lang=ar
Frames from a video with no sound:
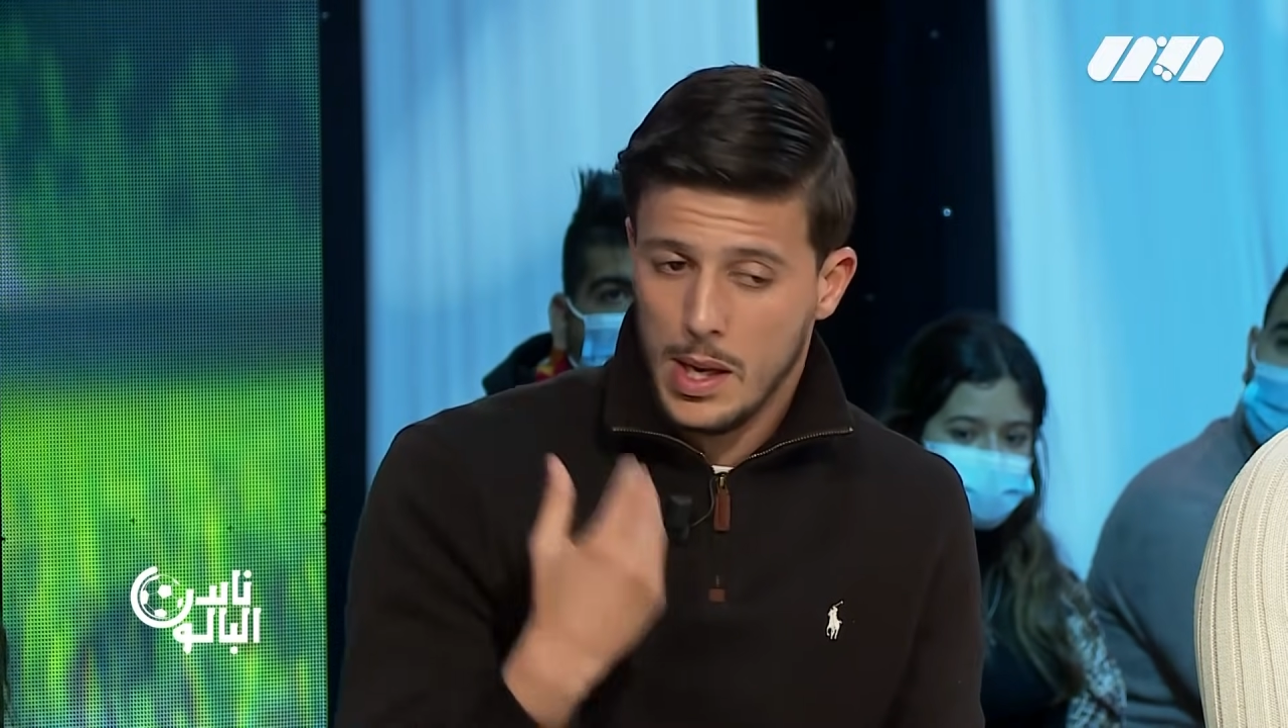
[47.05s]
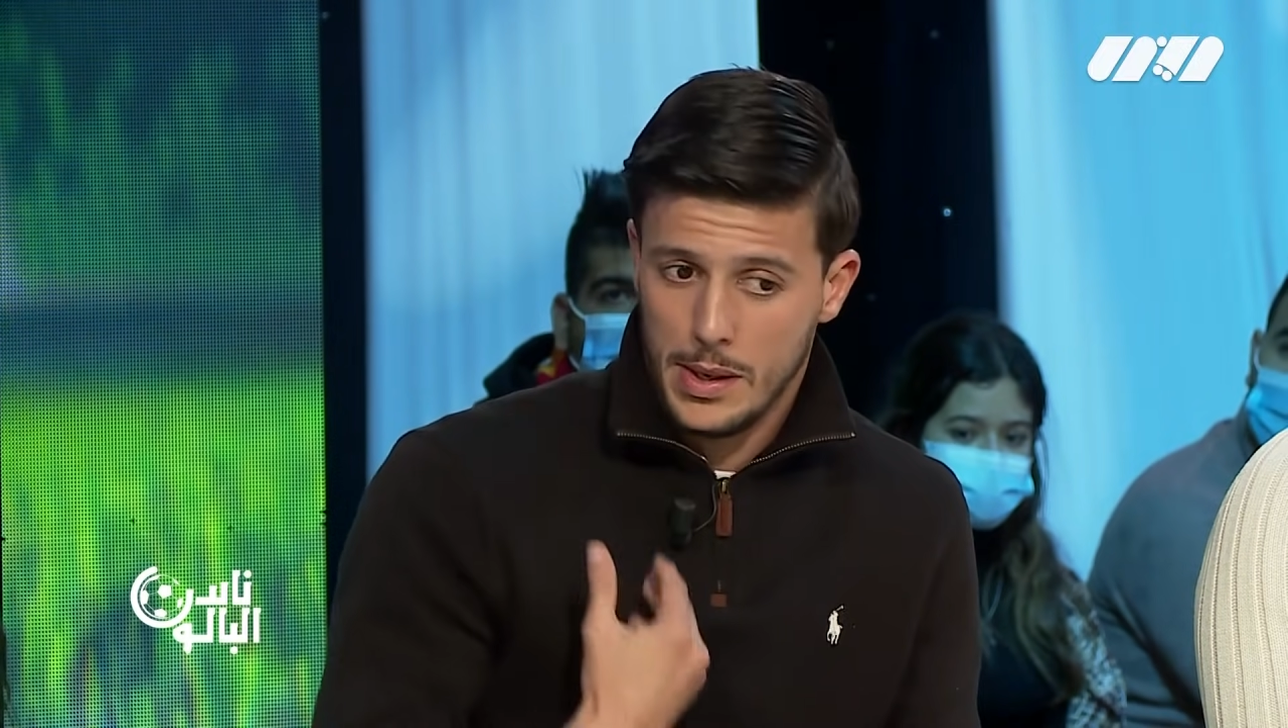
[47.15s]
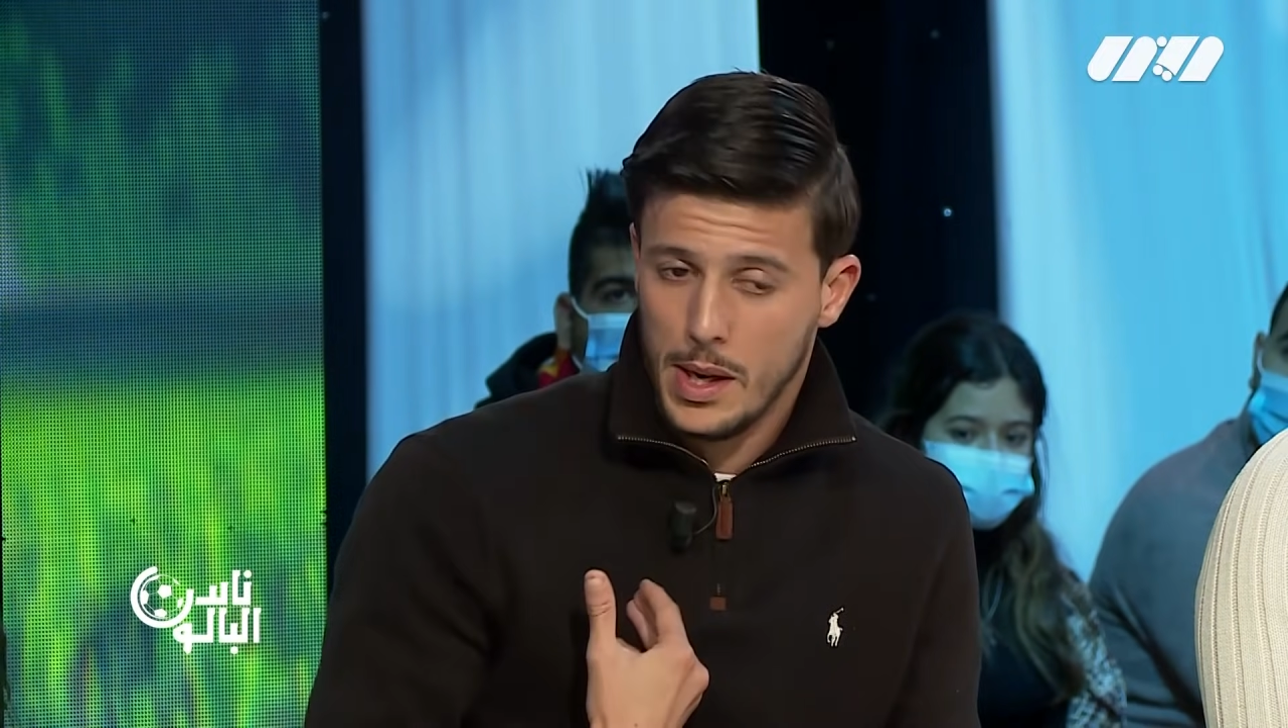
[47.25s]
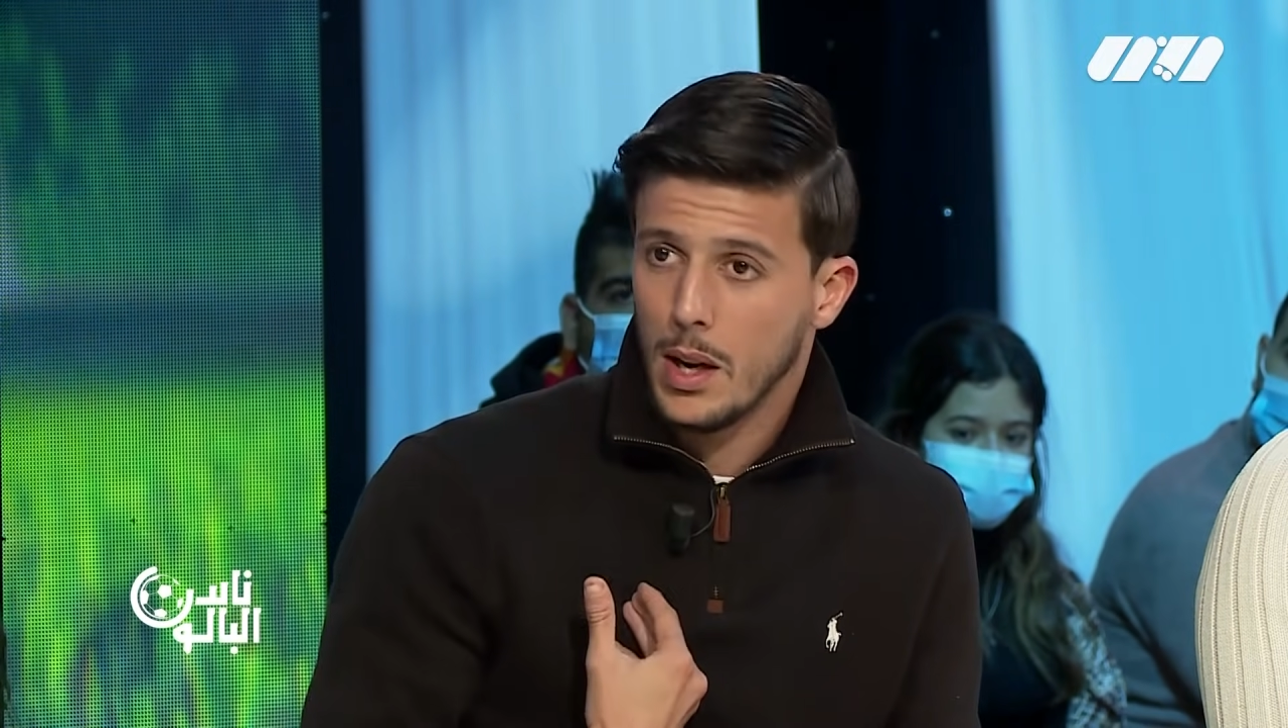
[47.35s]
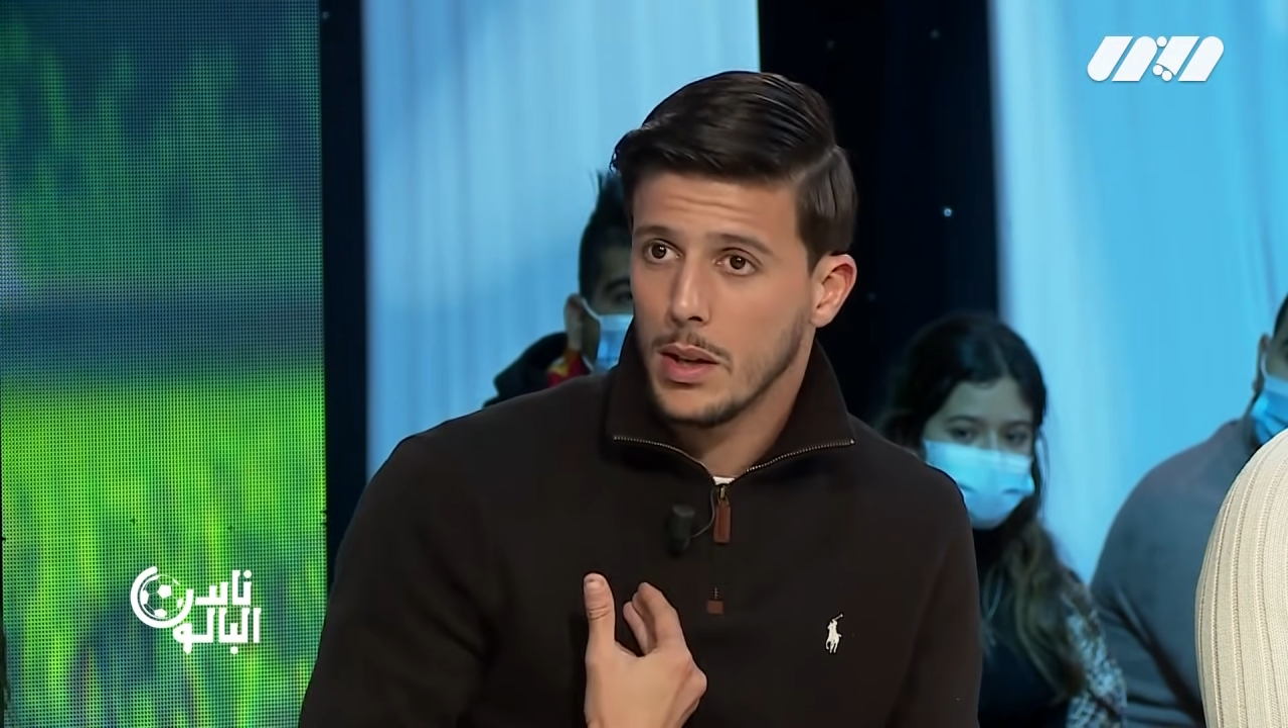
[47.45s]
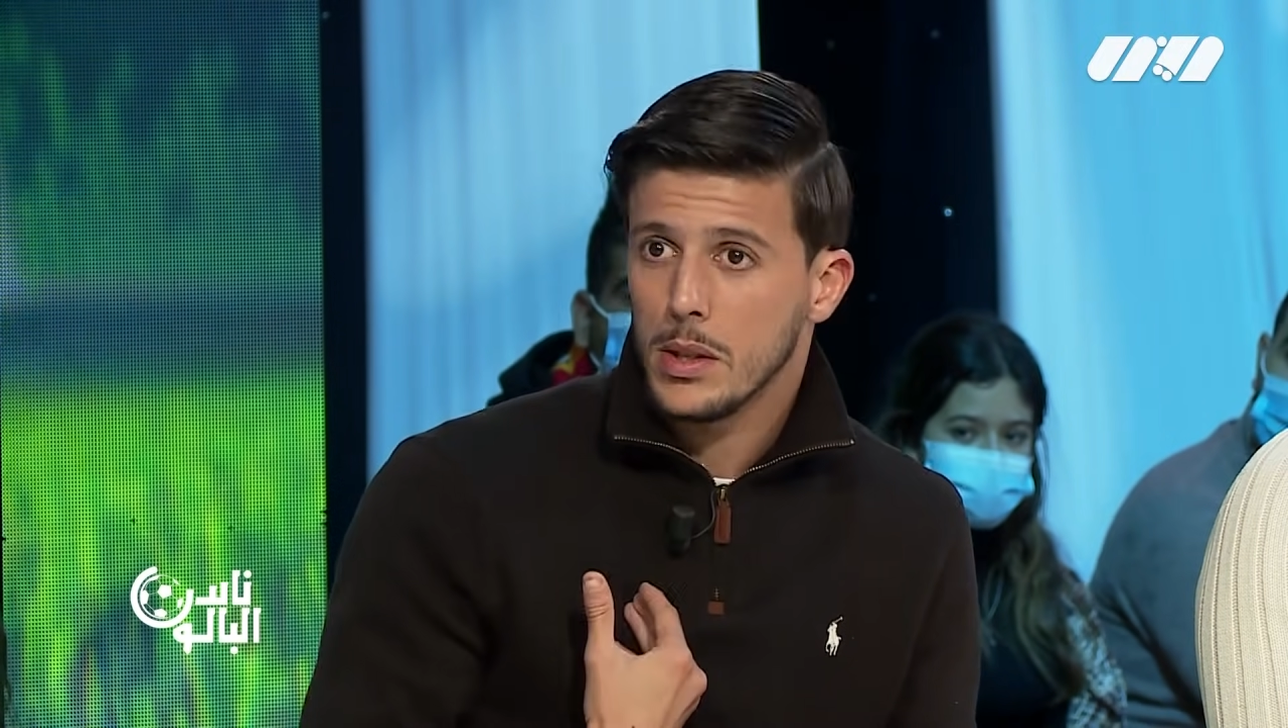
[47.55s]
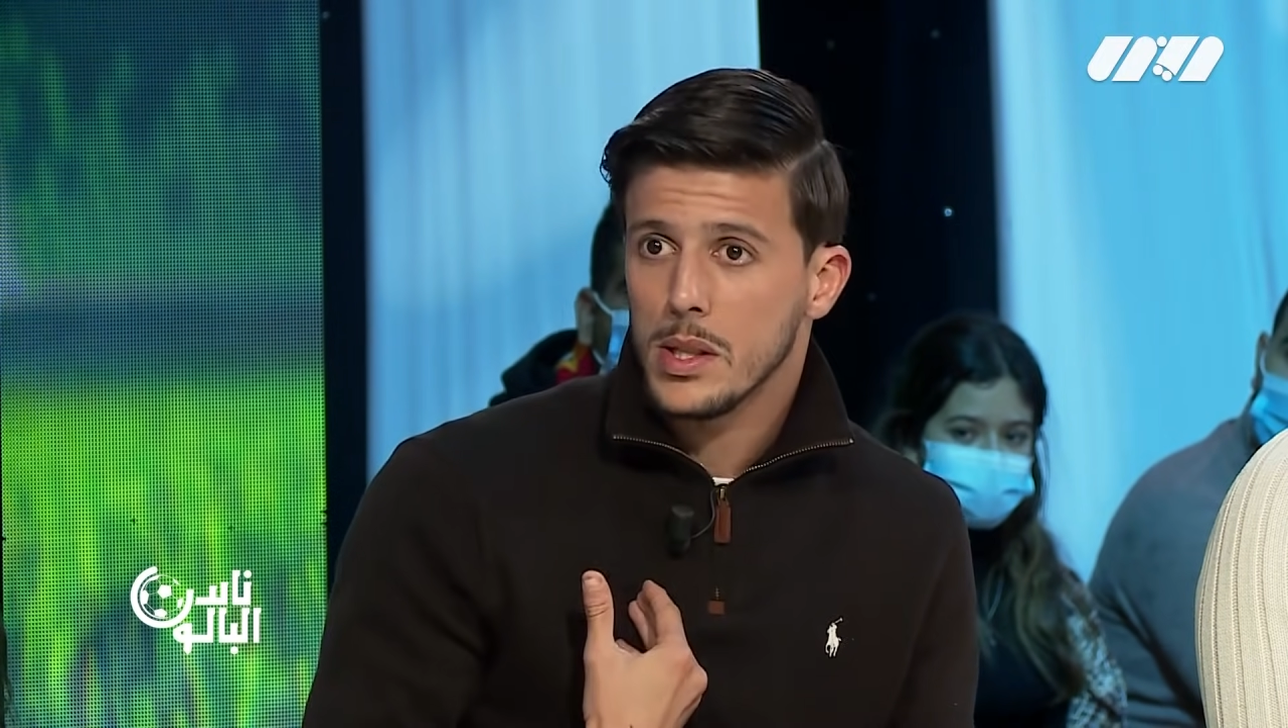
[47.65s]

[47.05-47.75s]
انا